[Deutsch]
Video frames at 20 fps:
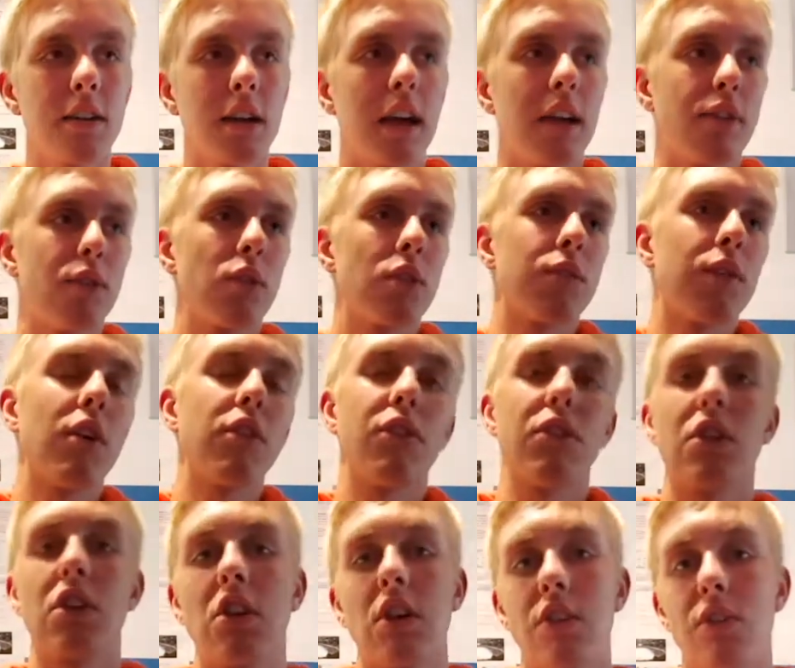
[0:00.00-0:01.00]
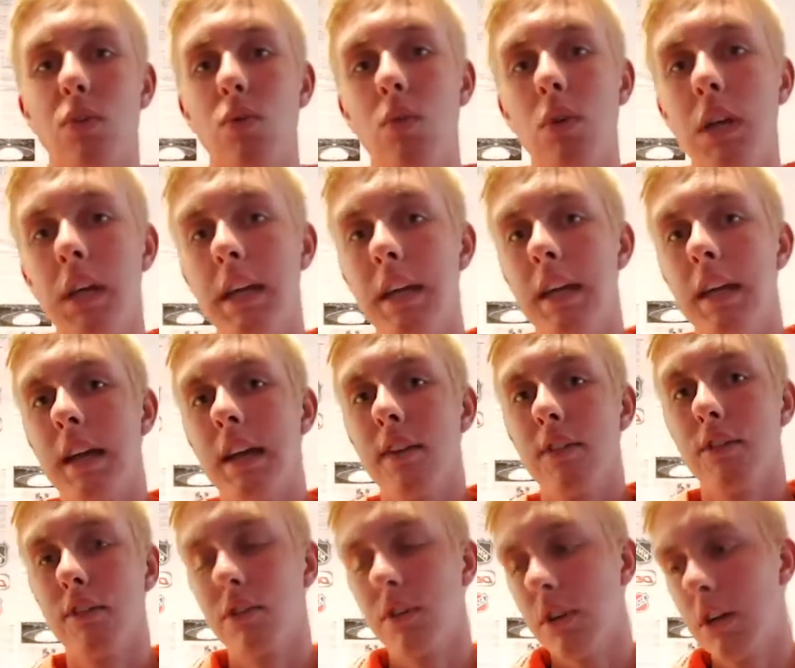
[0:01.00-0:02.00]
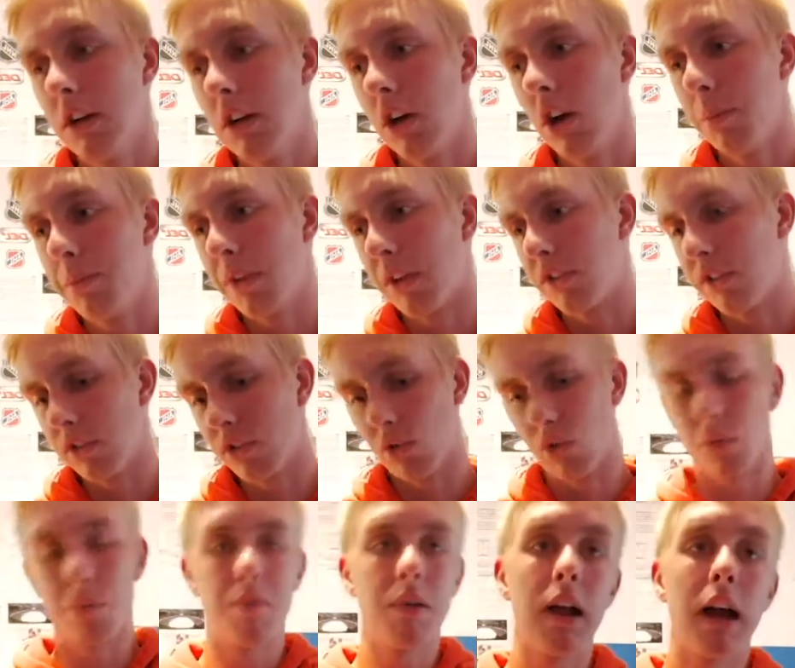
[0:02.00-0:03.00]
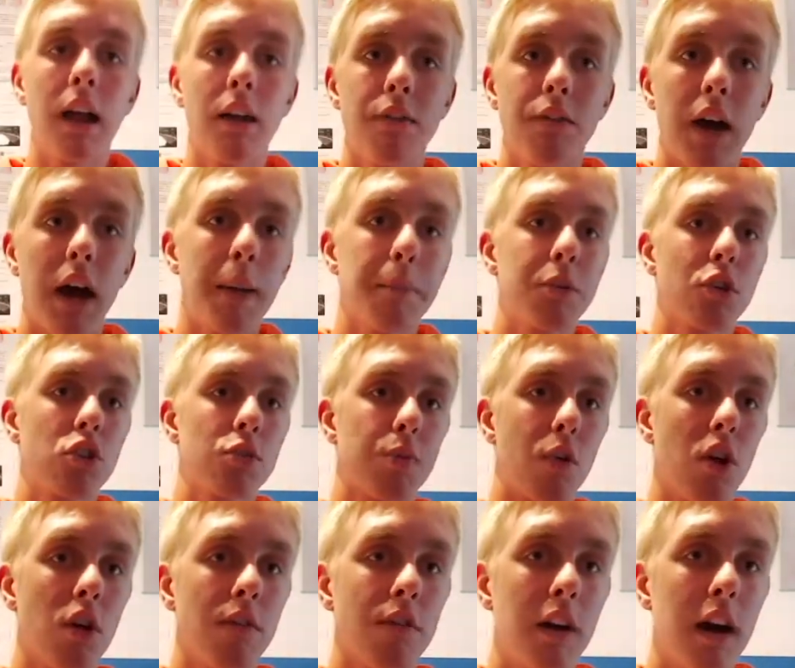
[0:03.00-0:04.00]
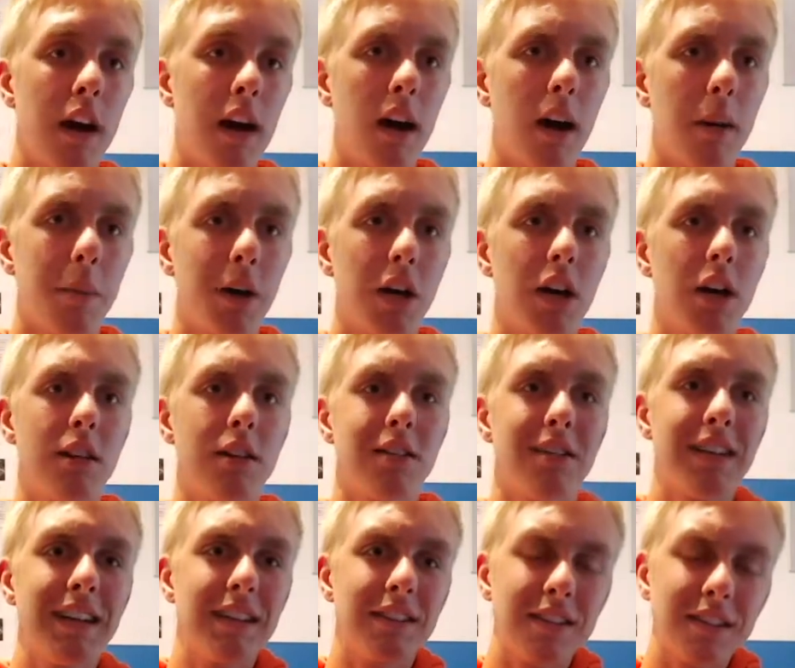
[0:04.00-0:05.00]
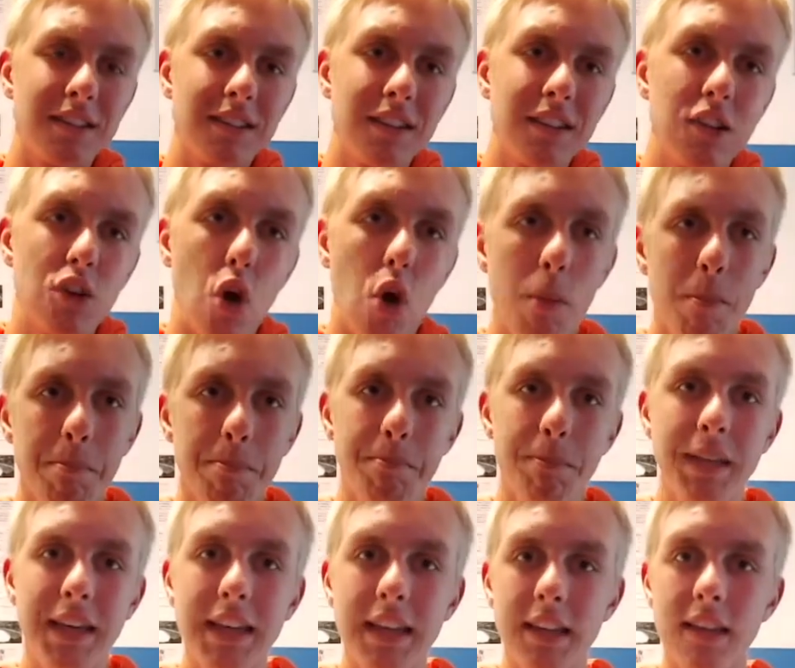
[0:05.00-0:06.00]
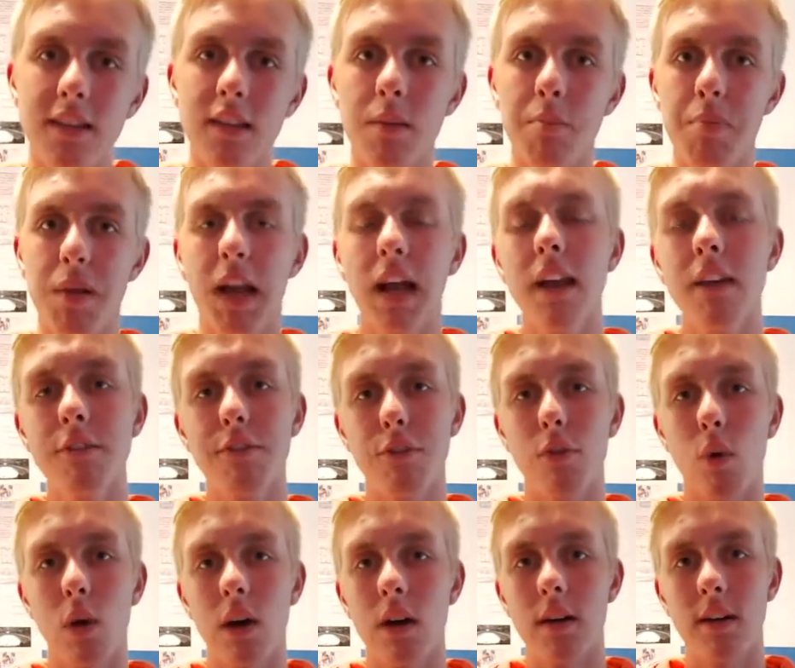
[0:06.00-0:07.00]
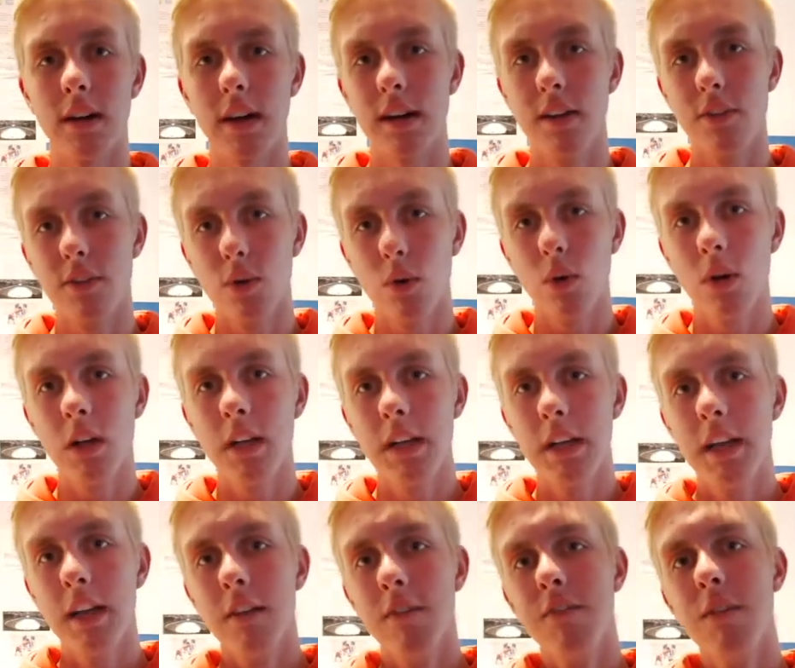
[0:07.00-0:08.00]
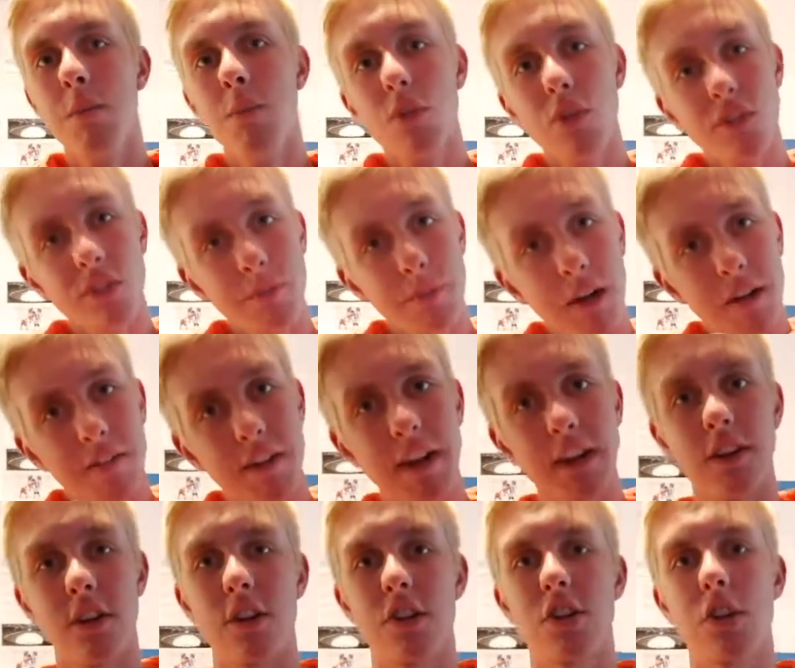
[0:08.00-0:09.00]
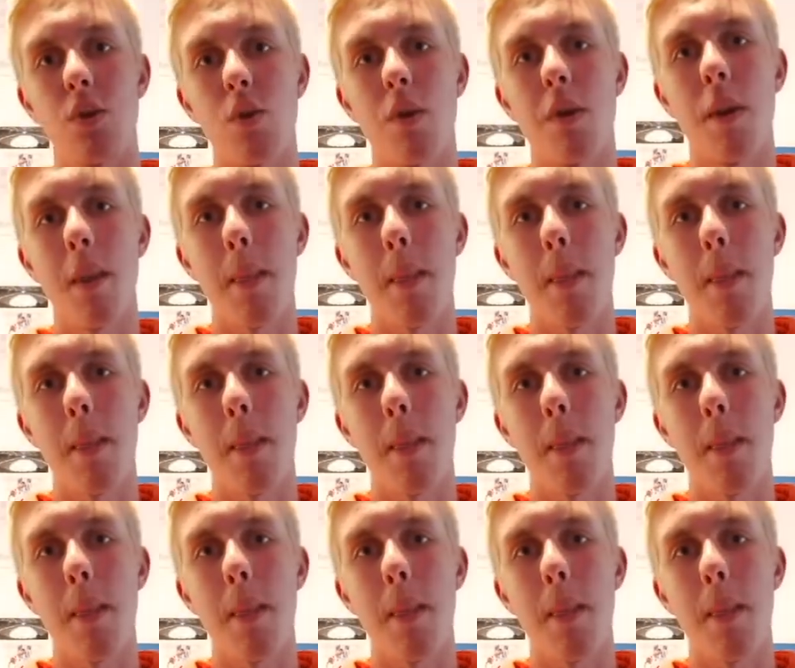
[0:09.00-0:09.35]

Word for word: also ich weiß nicht, also es, äh, ob das jetzt so geplant war, abgesprochen war, aber es kommt mir nicht geplant vor. Also wir müssen mal weiterschauen.